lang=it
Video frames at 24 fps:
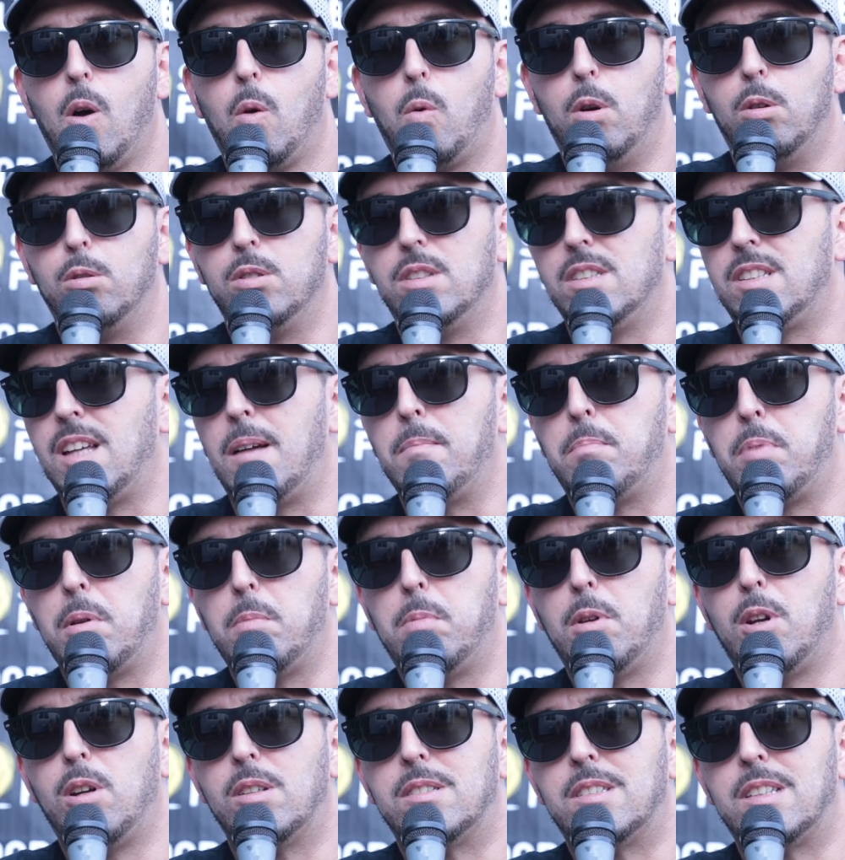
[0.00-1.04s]
quello di sempre,
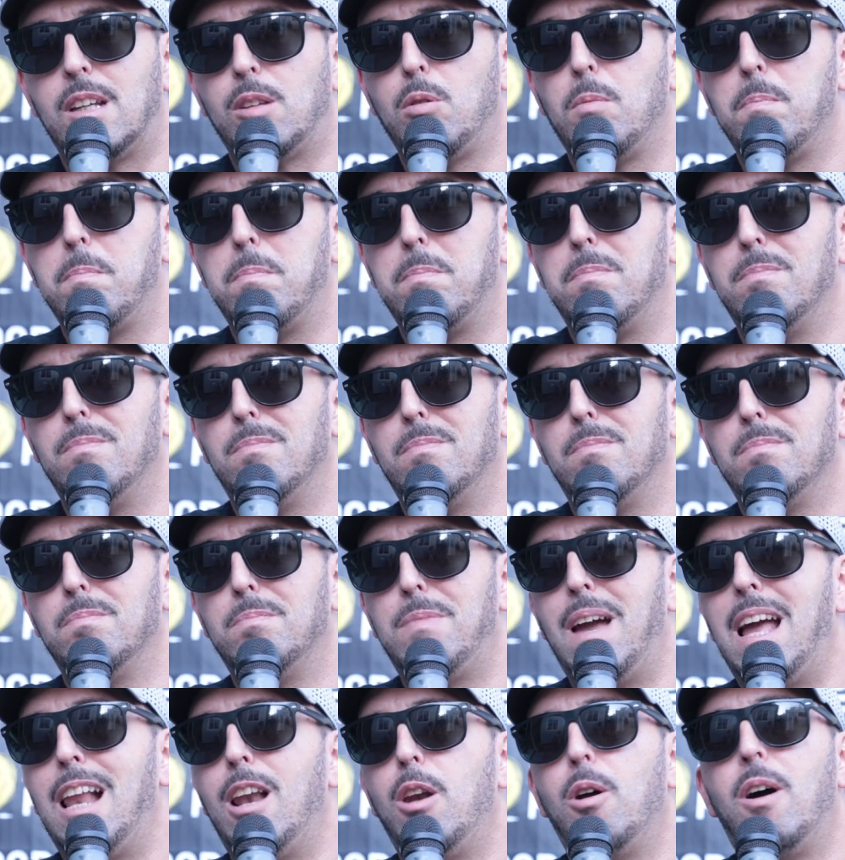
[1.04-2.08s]
però è stato
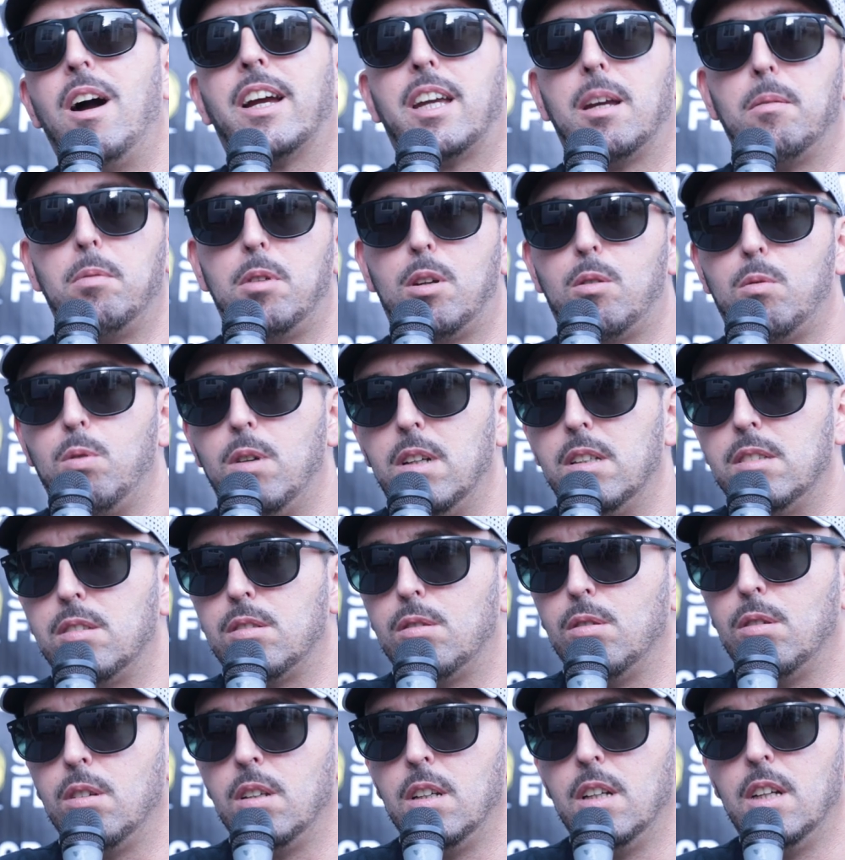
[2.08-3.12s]
bello anche per
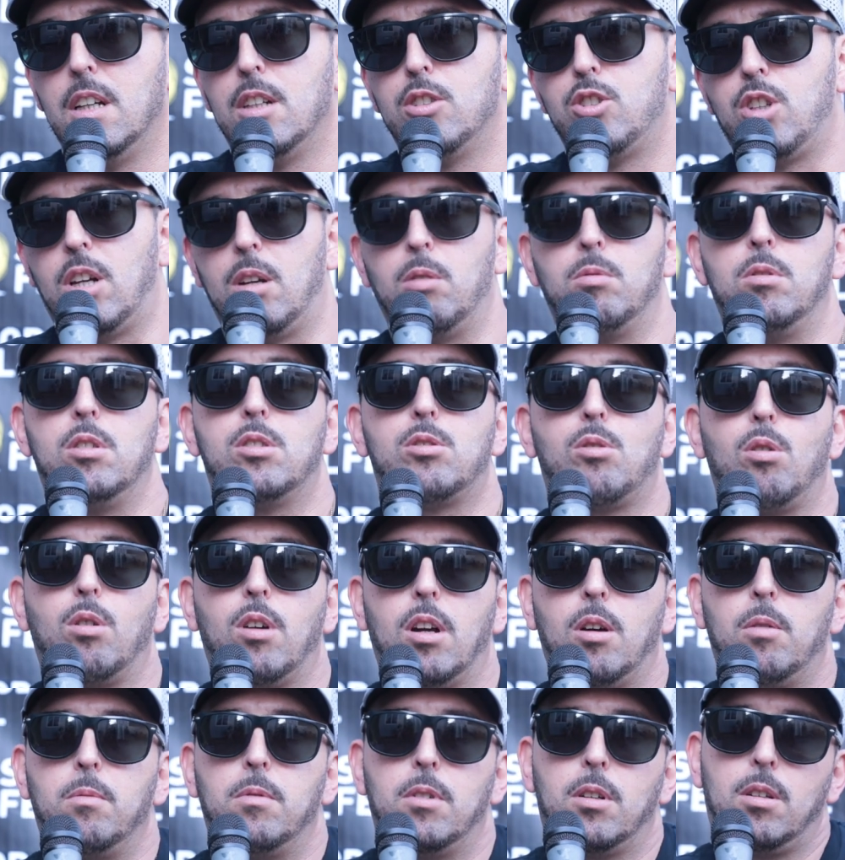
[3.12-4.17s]
questo. C'era un disco
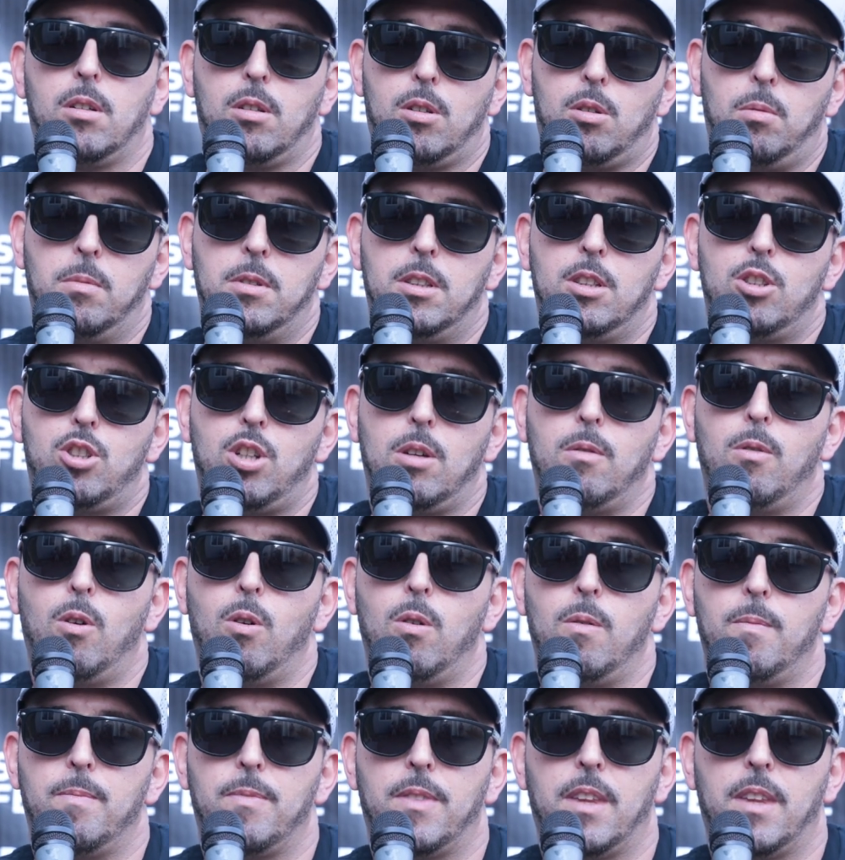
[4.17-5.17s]
che, come dicevo,